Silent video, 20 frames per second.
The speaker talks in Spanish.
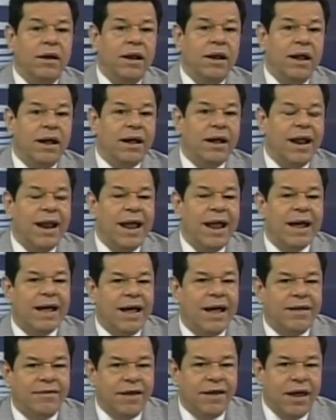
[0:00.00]
la, la
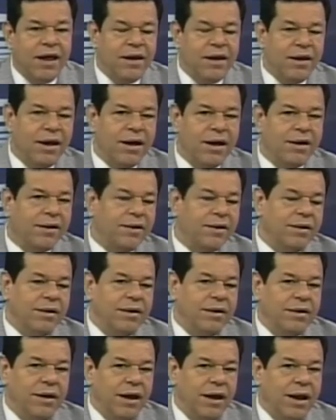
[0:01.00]
caseína
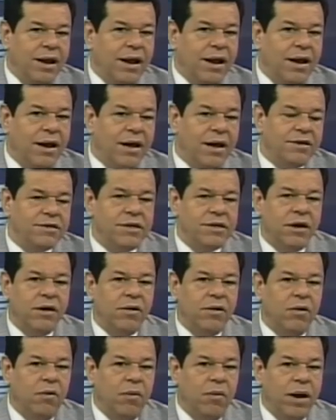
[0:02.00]
de la
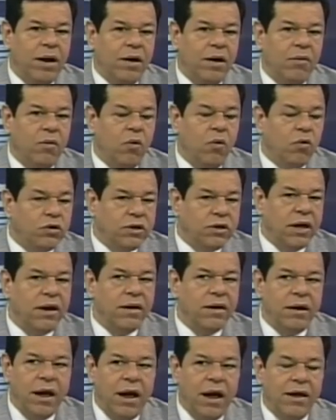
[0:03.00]
leche o el
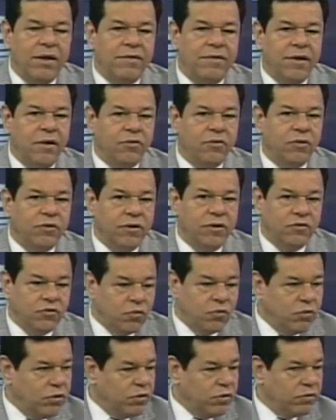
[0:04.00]
gluten, hay ciertos
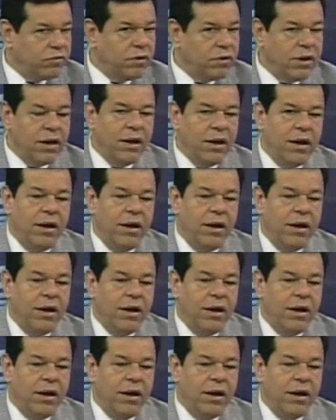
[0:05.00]
estudios